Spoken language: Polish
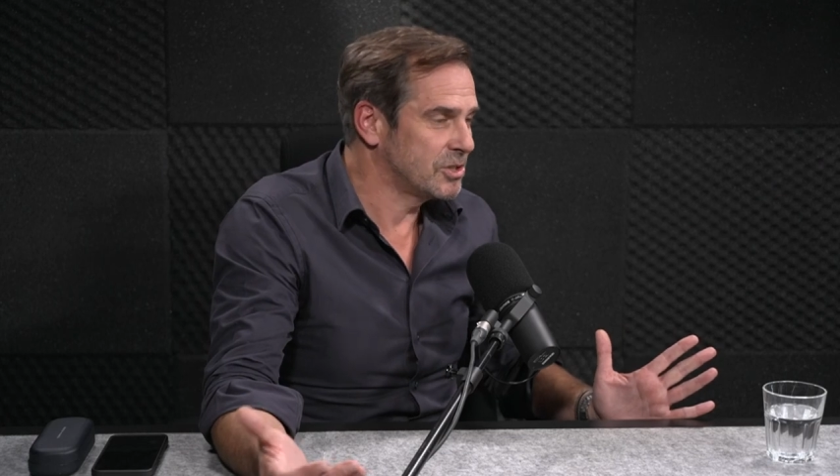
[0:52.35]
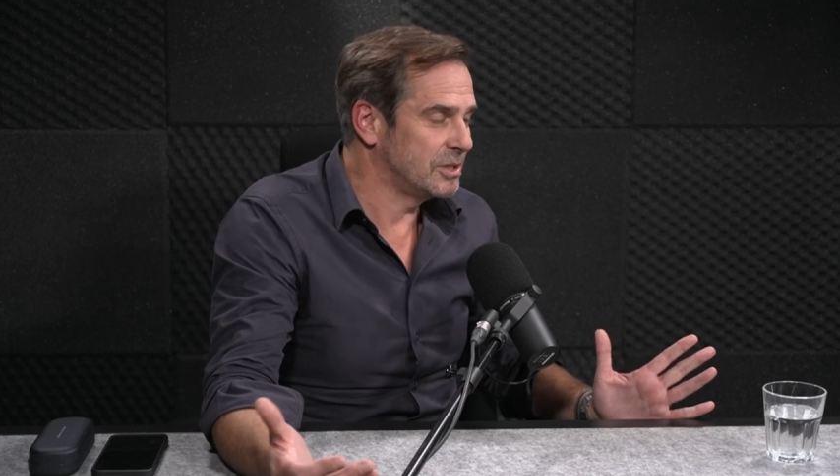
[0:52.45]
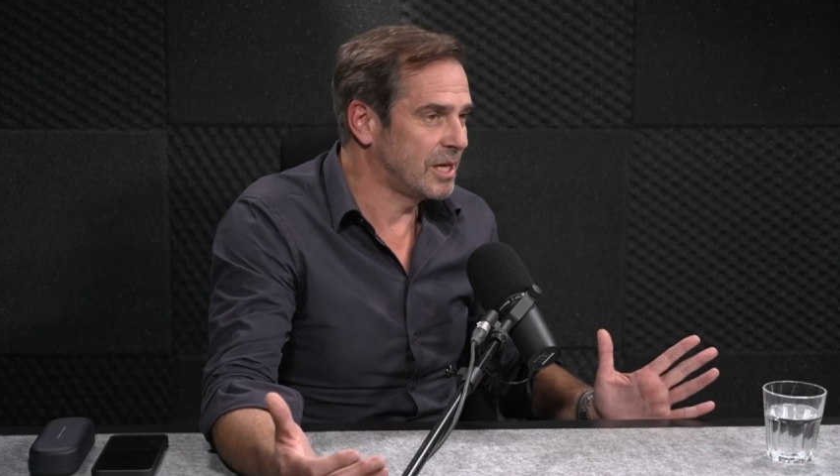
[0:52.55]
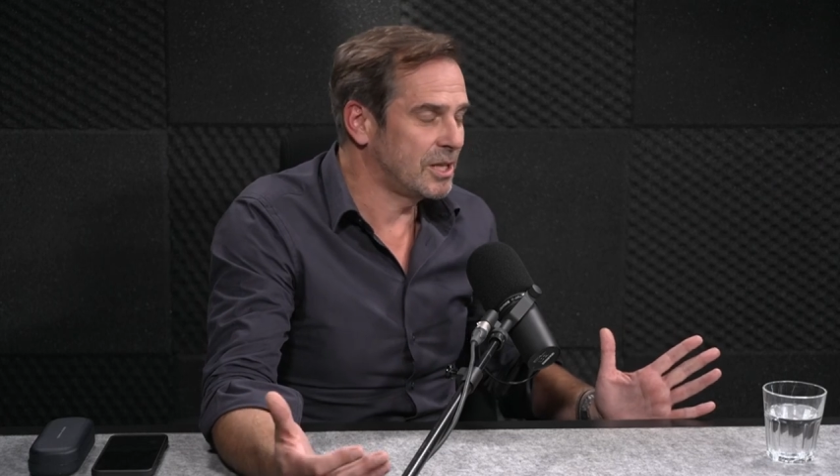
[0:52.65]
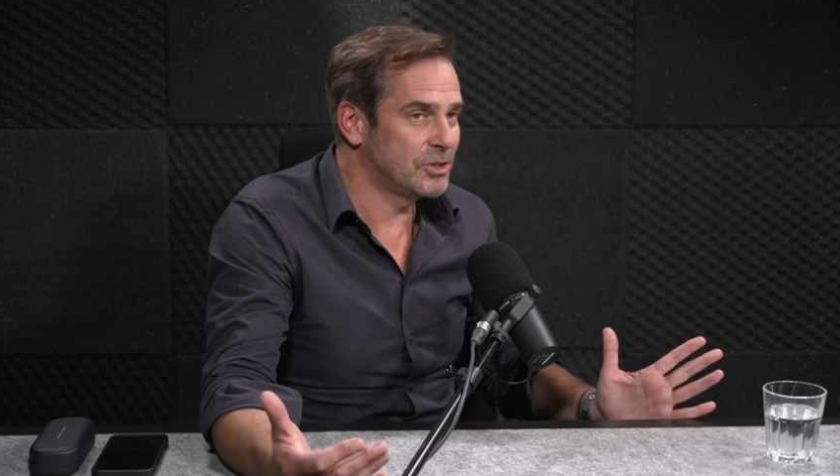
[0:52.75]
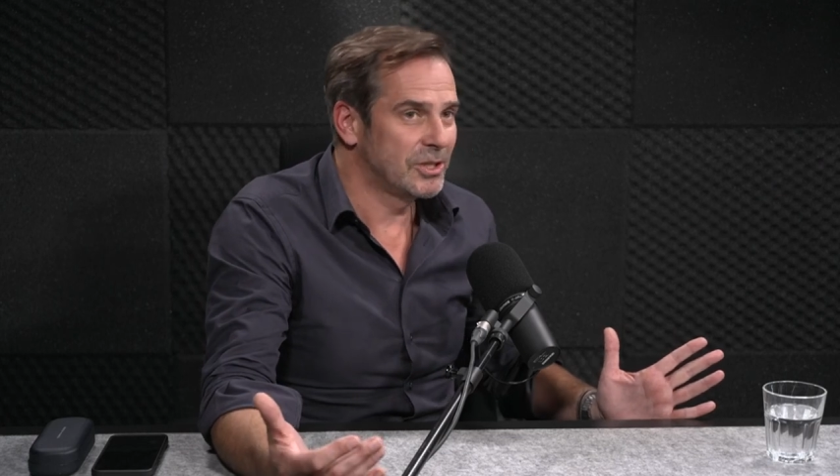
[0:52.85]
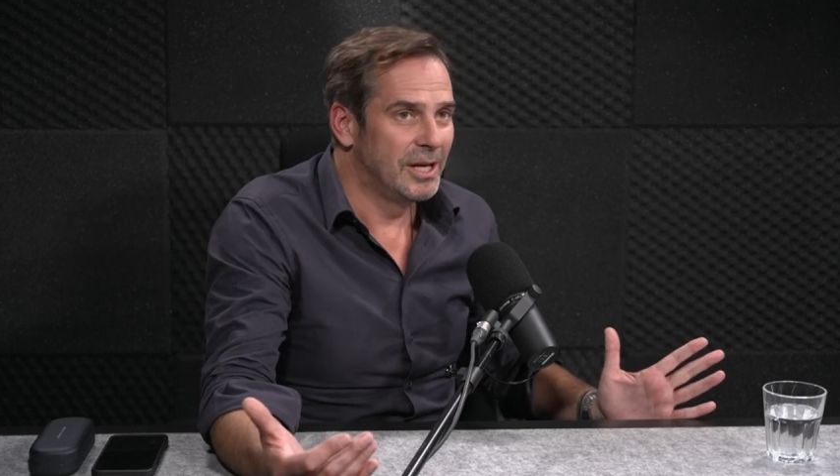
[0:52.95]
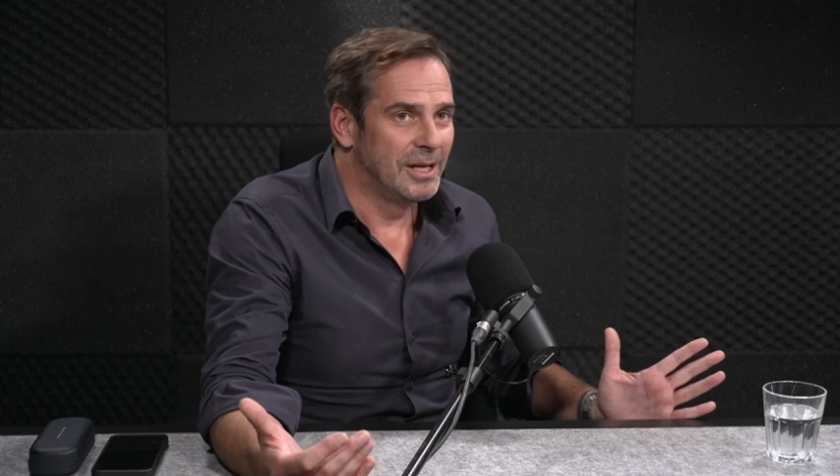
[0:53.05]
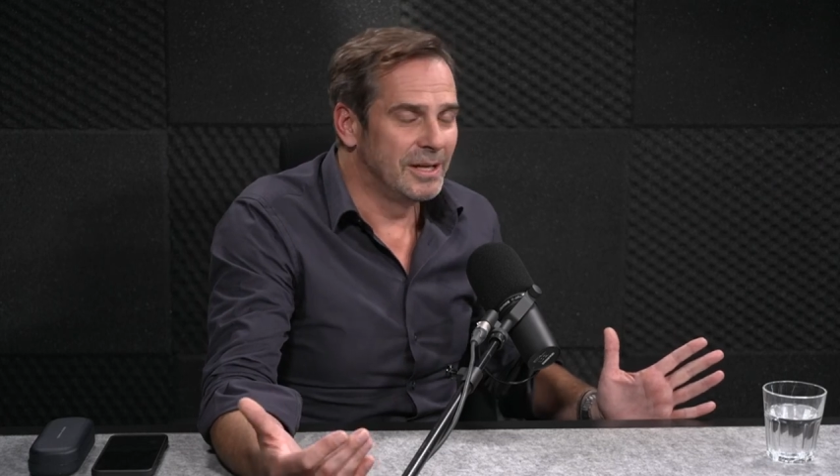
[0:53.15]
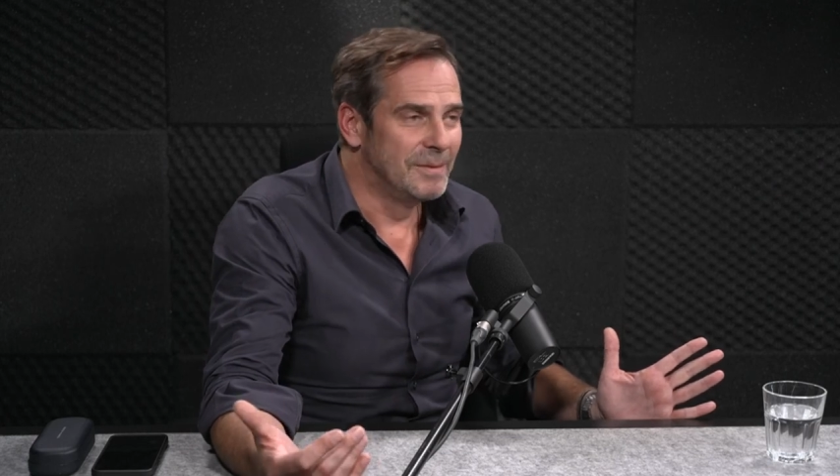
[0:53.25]
że jest jakaś
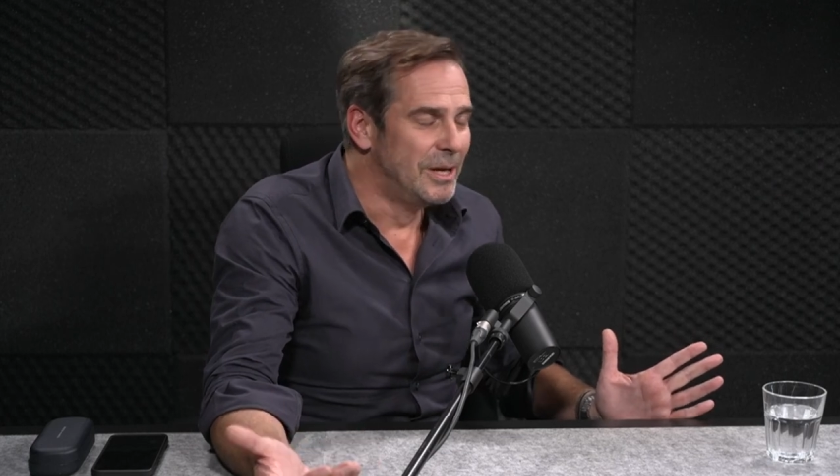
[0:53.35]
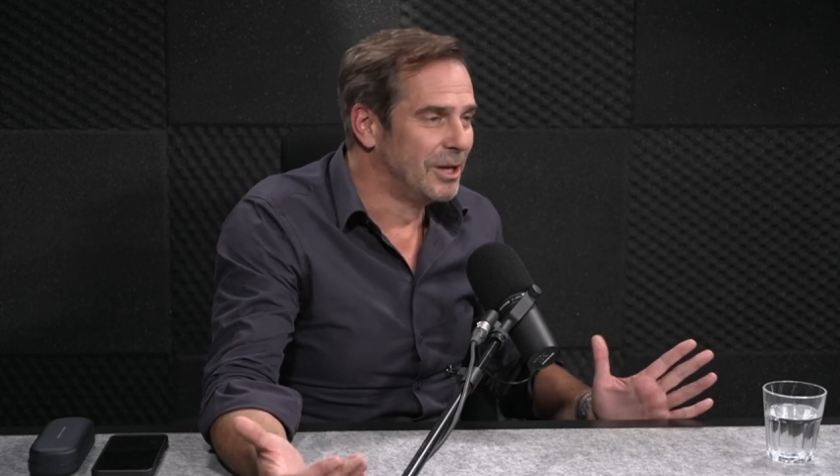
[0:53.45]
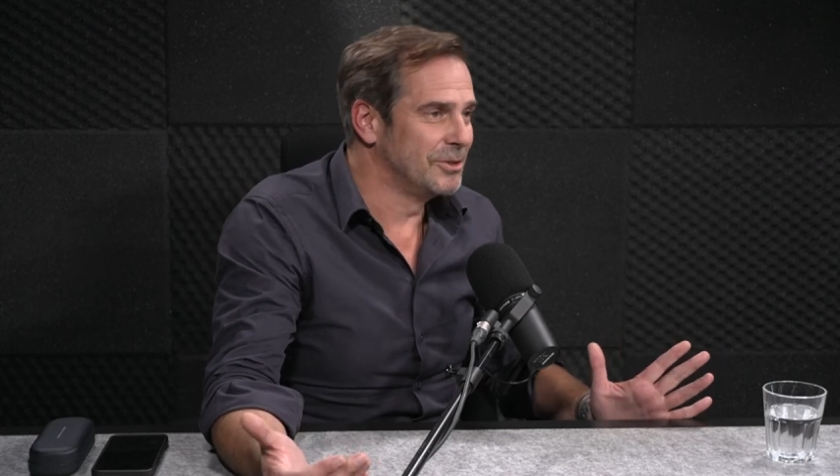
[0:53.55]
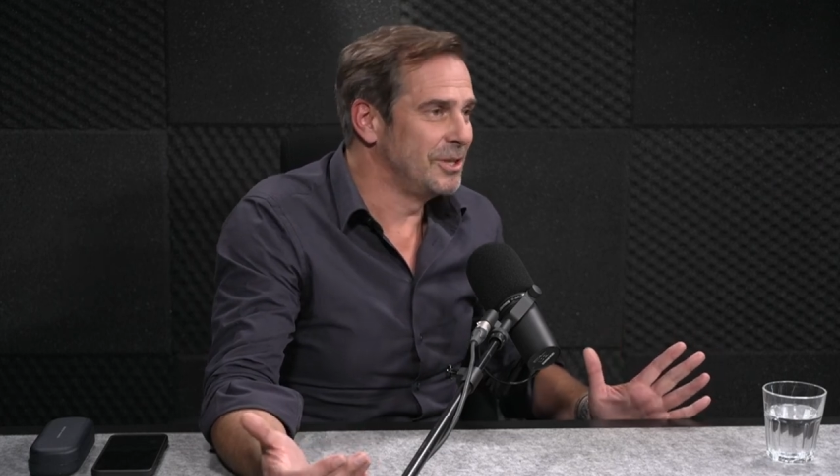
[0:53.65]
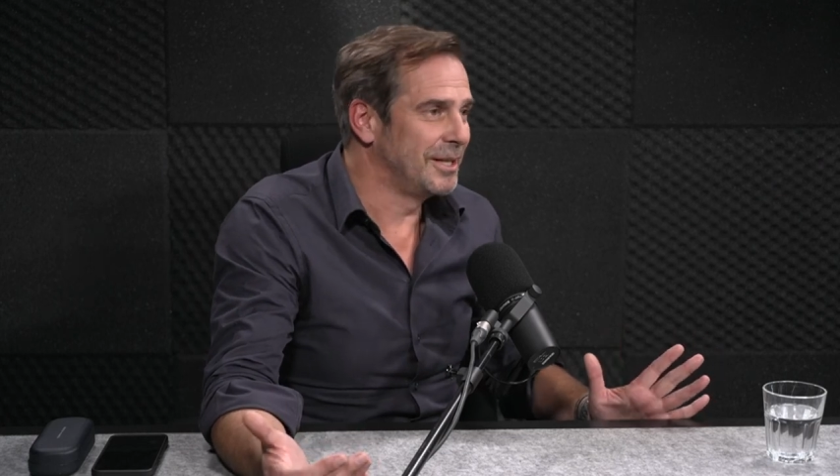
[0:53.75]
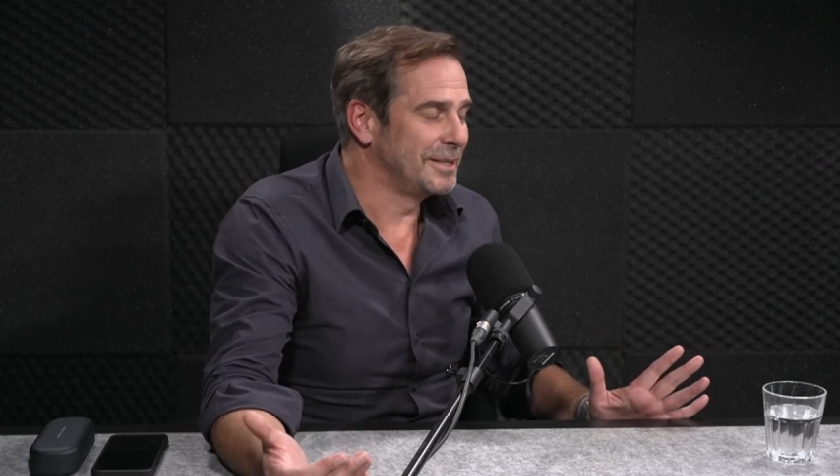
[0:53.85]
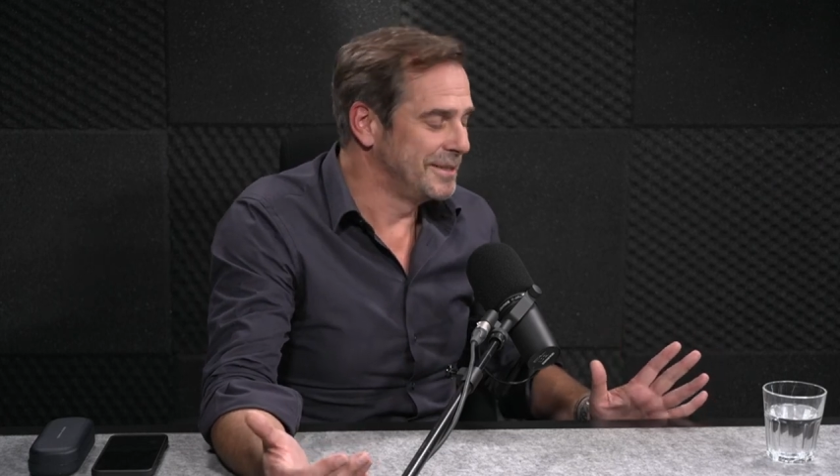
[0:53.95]
melodia.